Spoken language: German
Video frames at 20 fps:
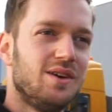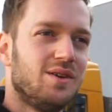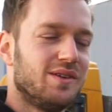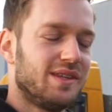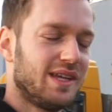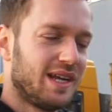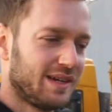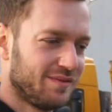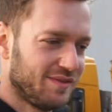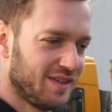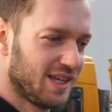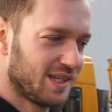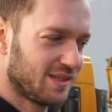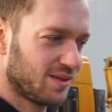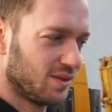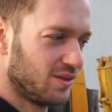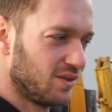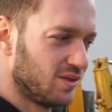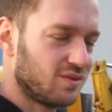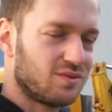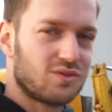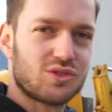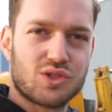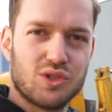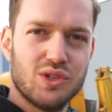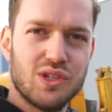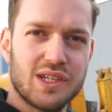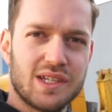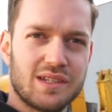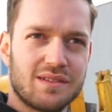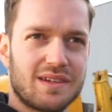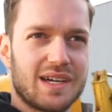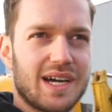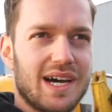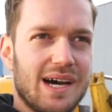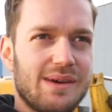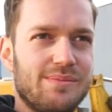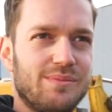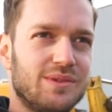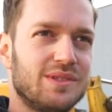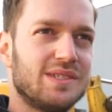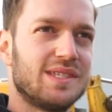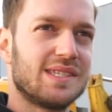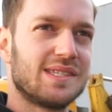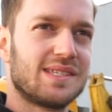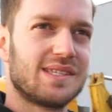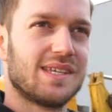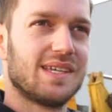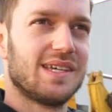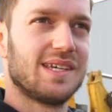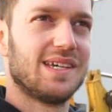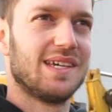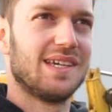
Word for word: Und dann haben wir da so einen schönen Graben und das, äh,